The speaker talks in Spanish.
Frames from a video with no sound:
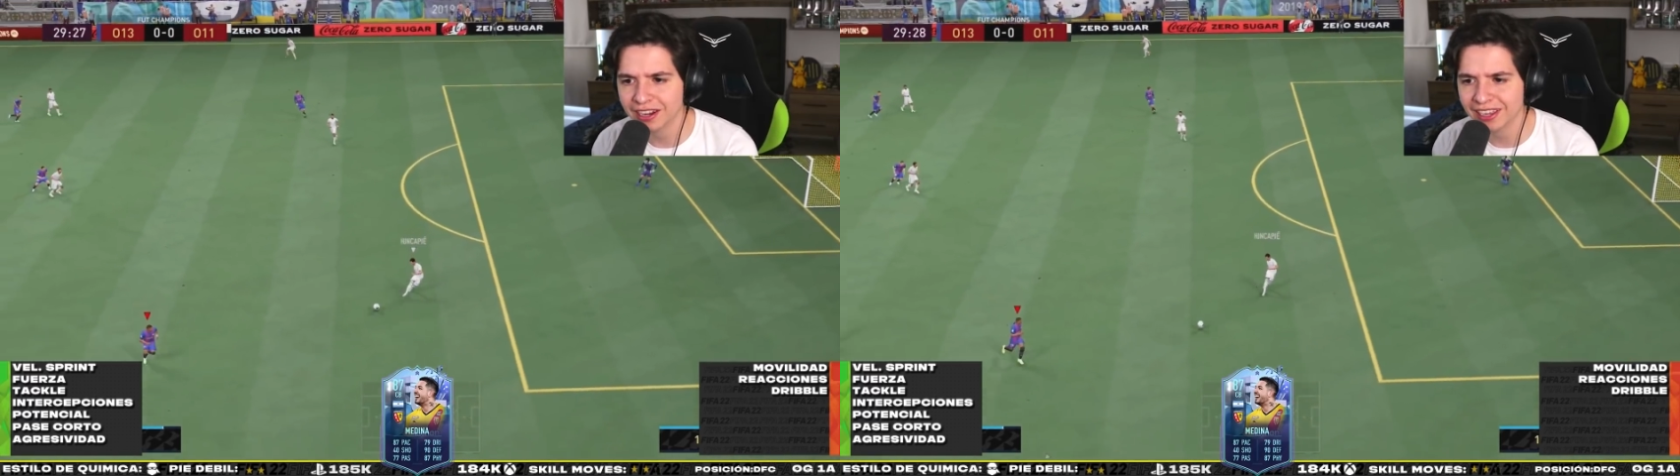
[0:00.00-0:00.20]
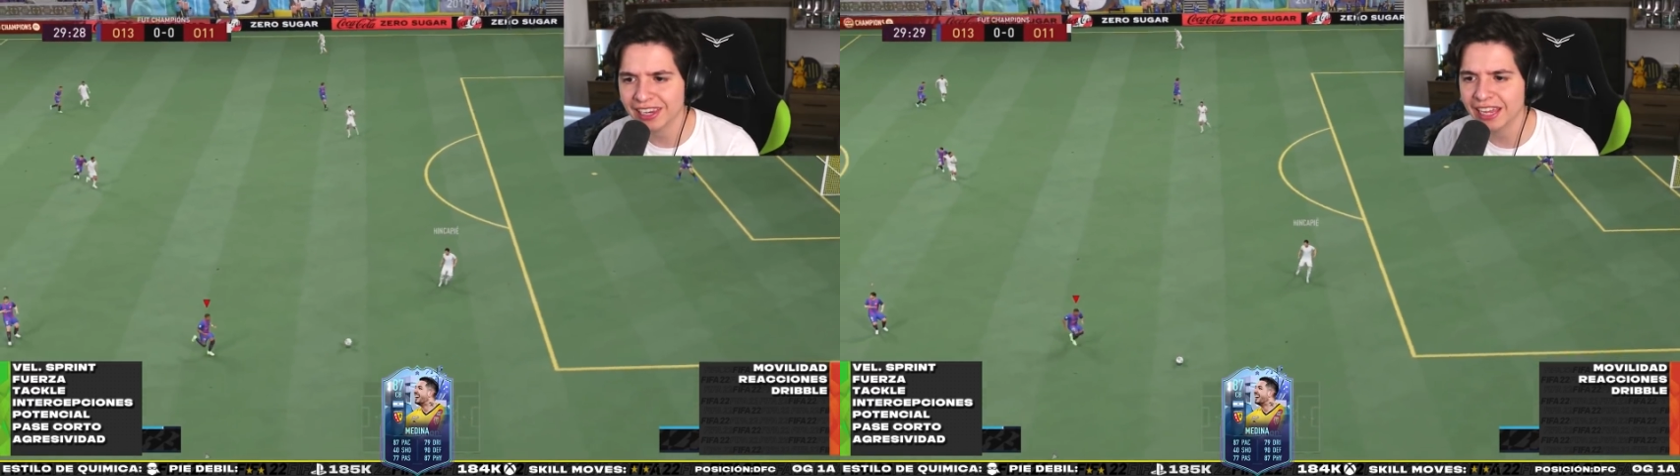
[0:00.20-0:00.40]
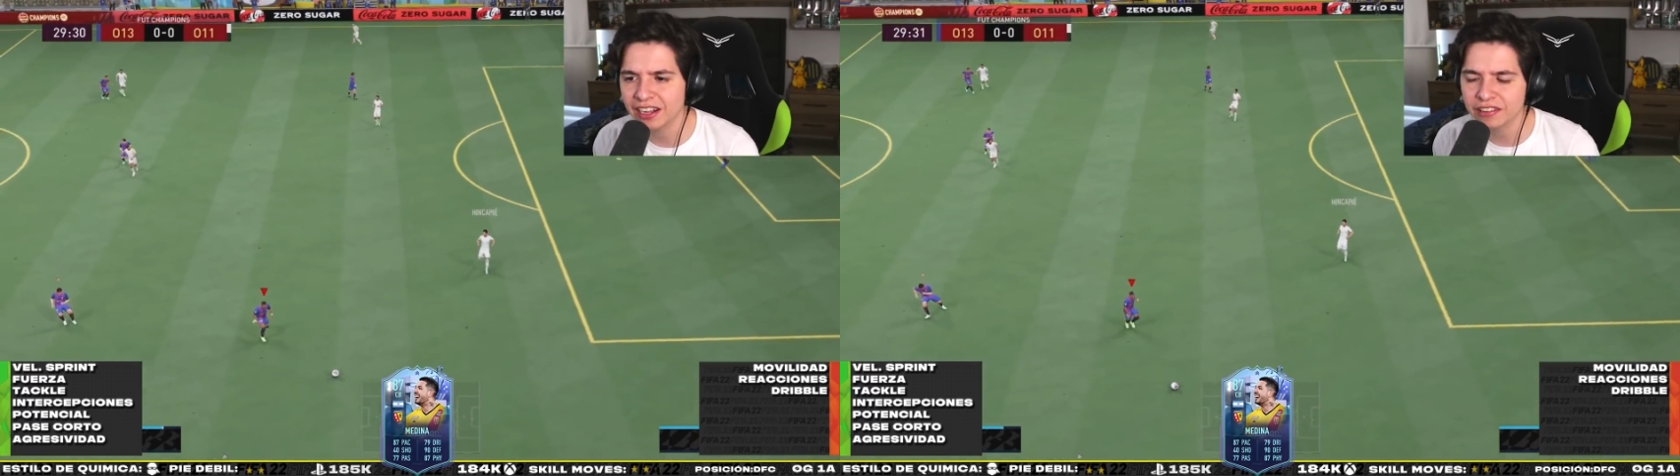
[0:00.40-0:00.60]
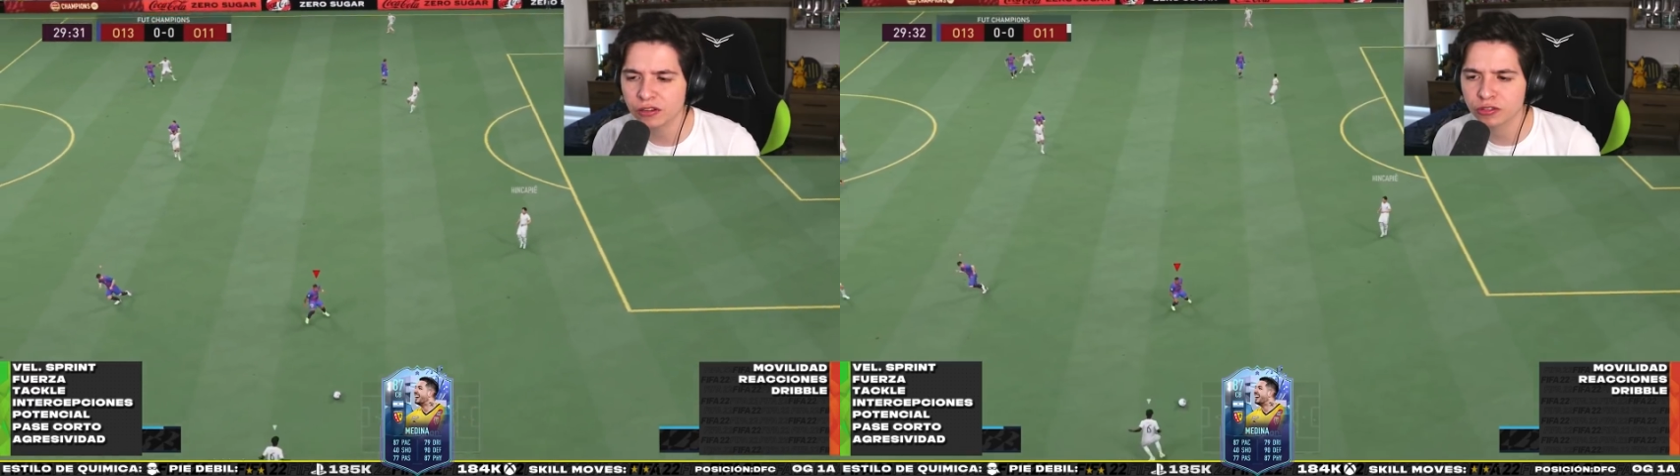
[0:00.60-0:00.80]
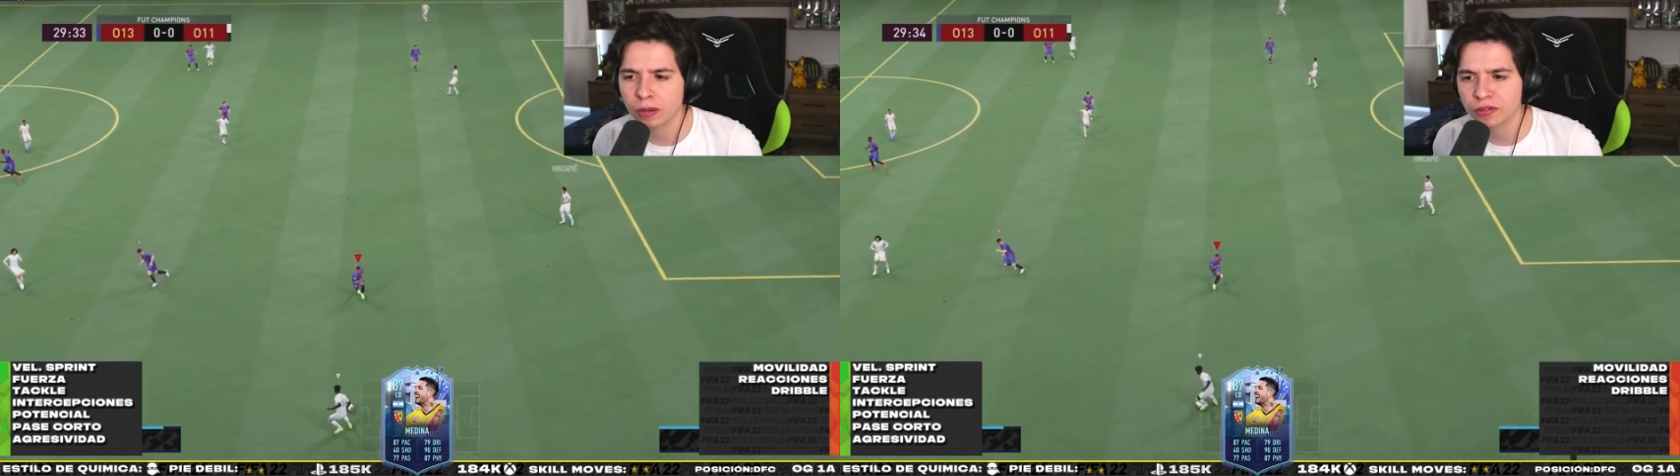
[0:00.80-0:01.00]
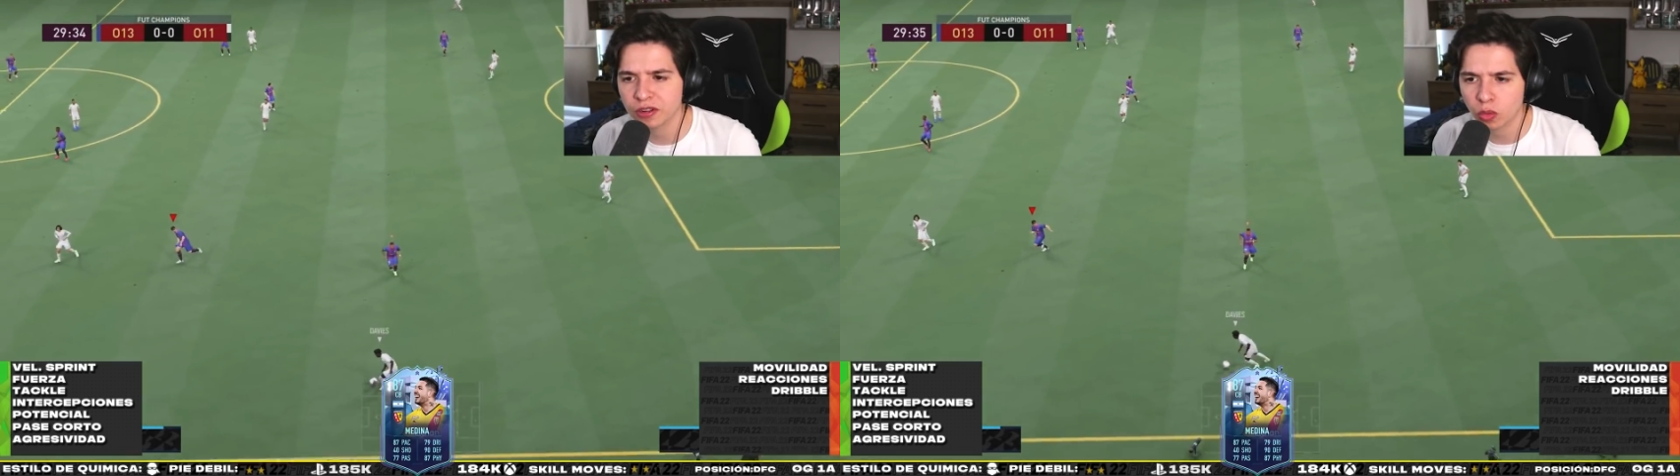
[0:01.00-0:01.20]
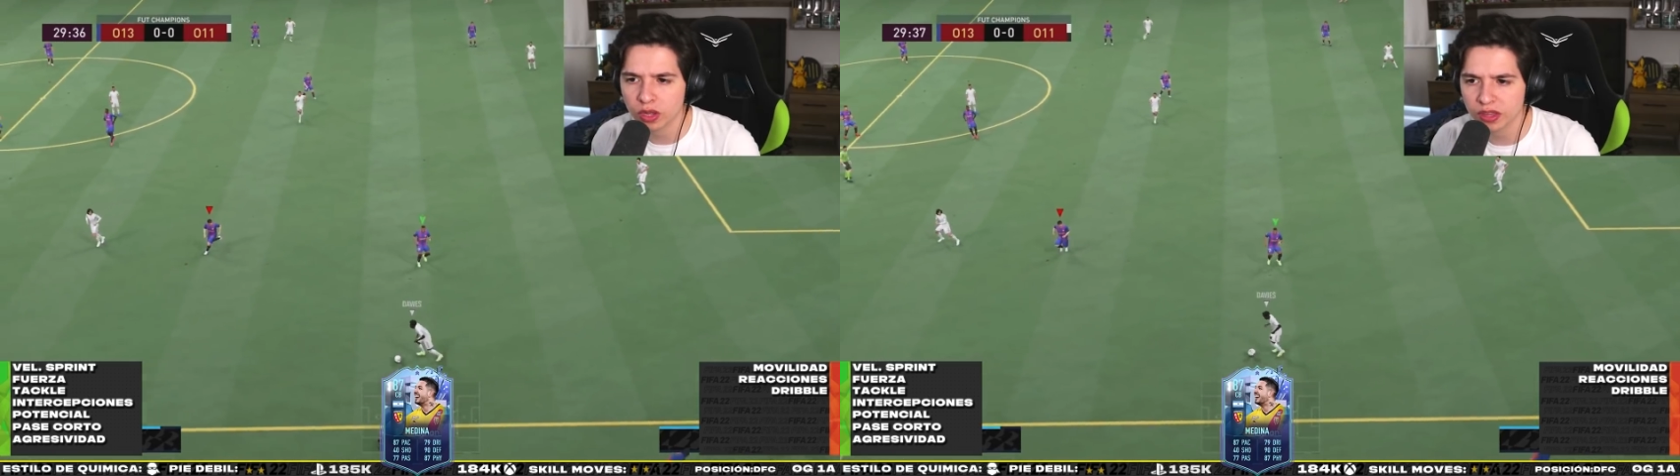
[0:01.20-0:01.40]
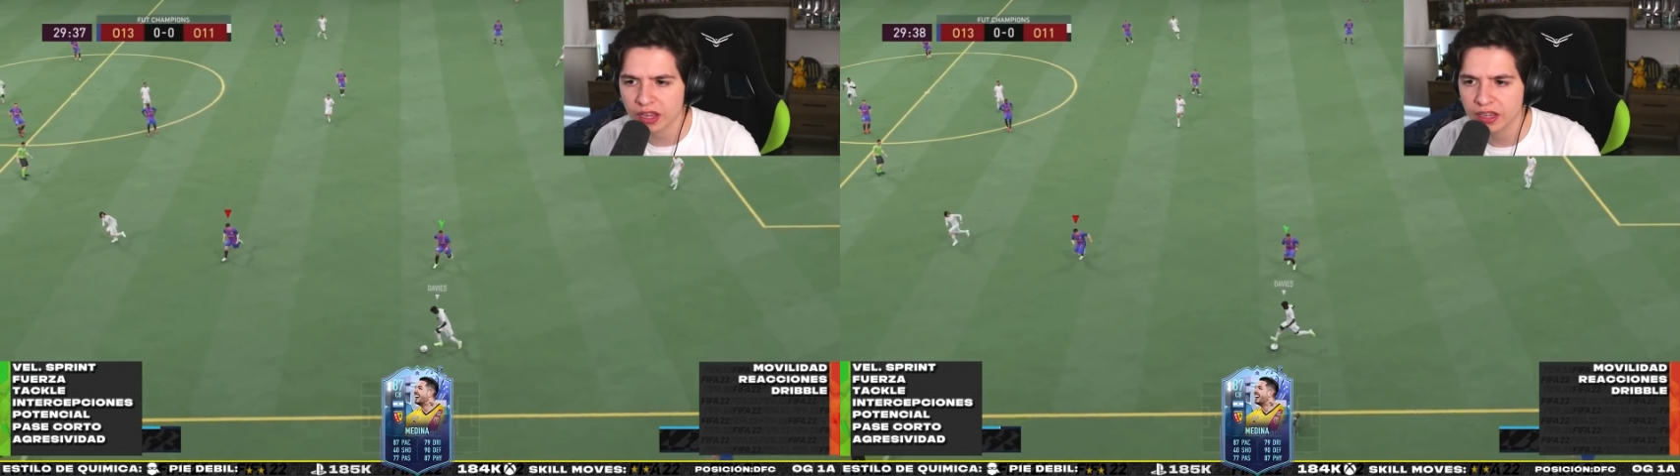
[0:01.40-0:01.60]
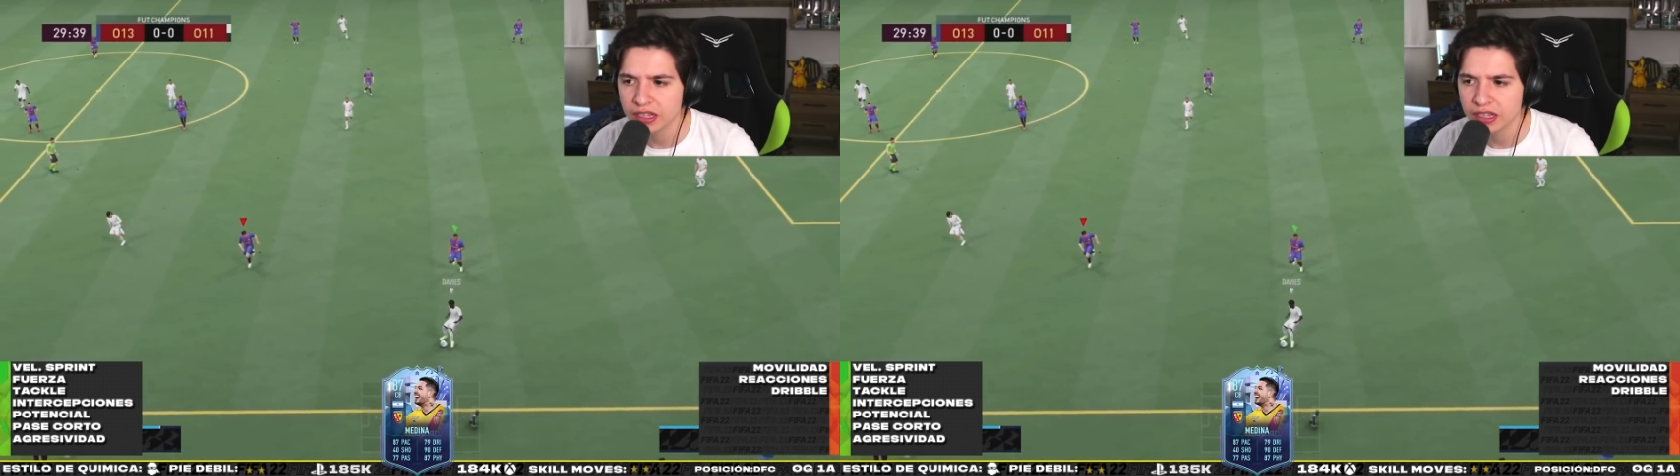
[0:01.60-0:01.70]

headliners y los tomamos en cuenta